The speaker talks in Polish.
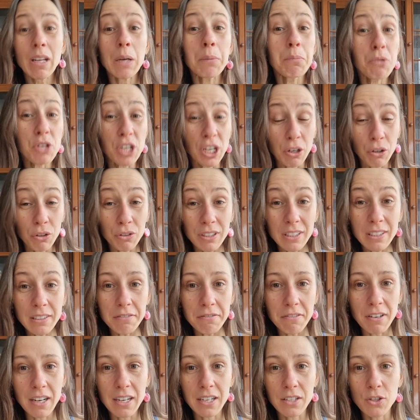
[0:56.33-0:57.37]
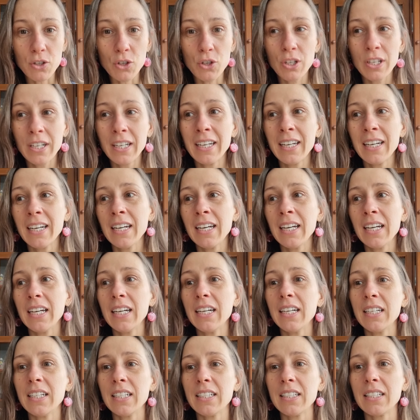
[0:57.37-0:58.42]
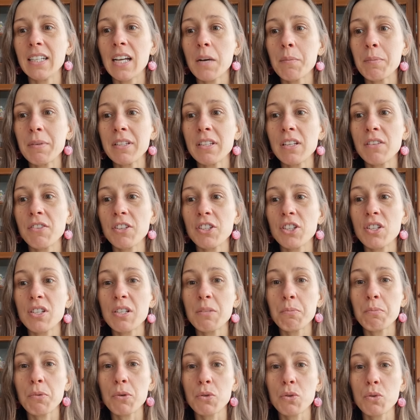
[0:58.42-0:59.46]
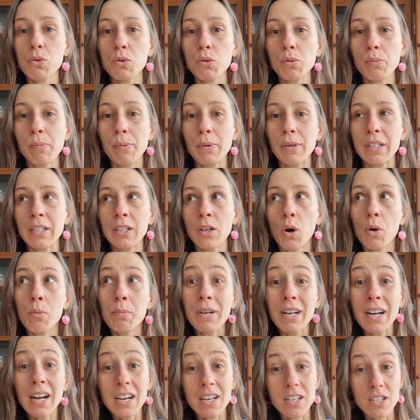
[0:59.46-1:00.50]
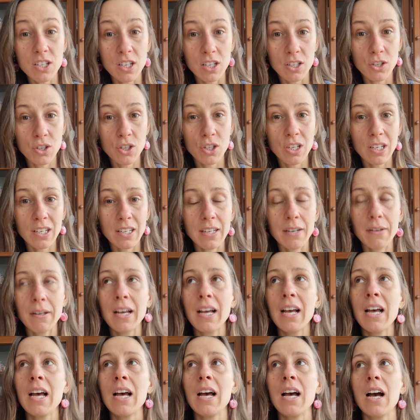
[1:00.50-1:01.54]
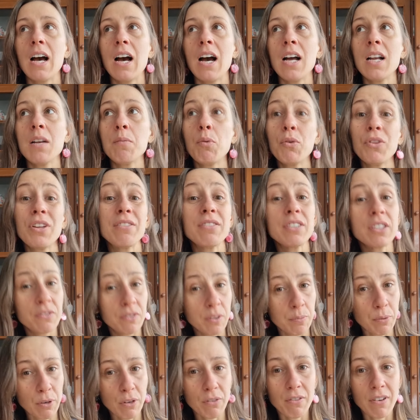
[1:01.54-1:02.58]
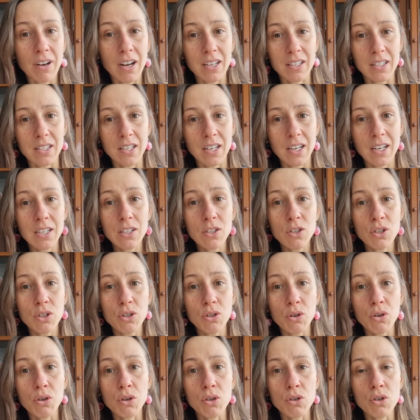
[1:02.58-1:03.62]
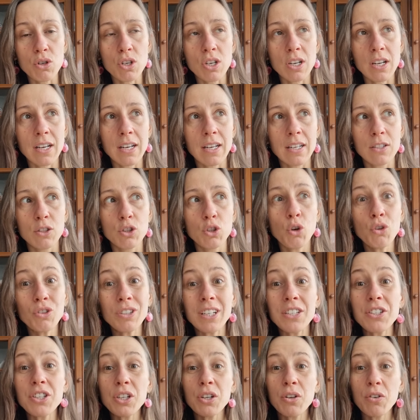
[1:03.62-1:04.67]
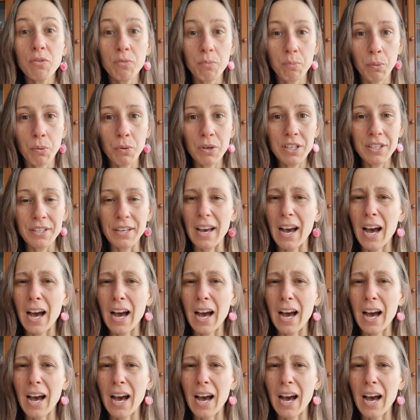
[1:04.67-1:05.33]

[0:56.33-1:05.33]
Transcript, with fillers: przekonywać, E, jak będę w jakiś sposób e, obrażać się albo nawet wyprowadzać, to że to na niego wpłynie,